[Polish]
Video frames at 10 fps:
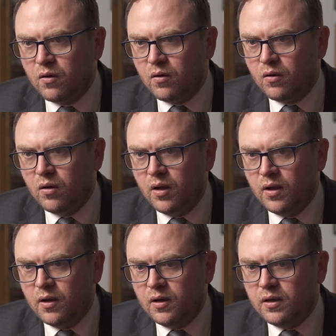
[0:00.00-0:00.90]
o
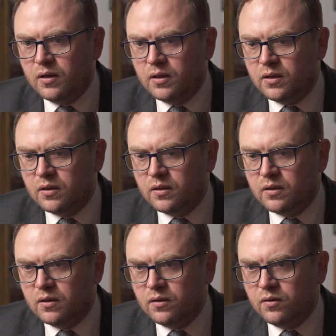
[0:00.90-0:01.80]
E,
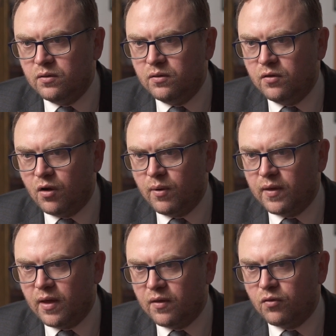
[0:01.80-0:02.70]

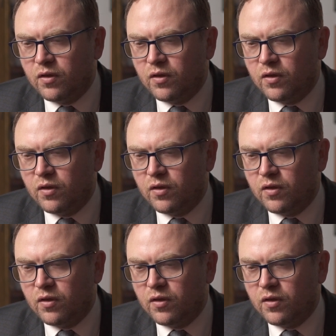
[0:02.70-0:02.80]
działania no,